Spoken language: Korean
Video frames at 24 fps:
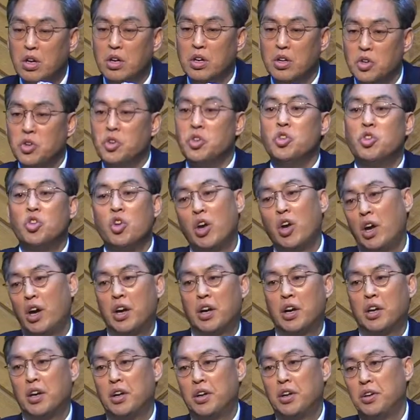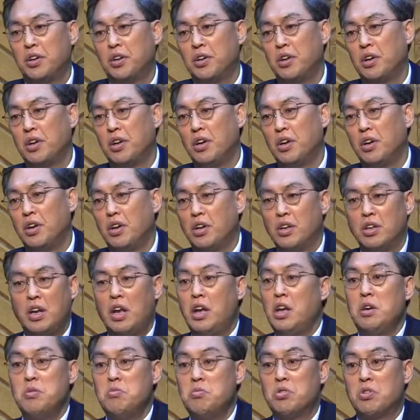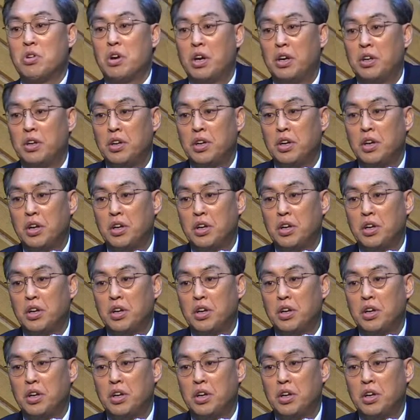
은퇴하게 하는 내 힘으로 하는 게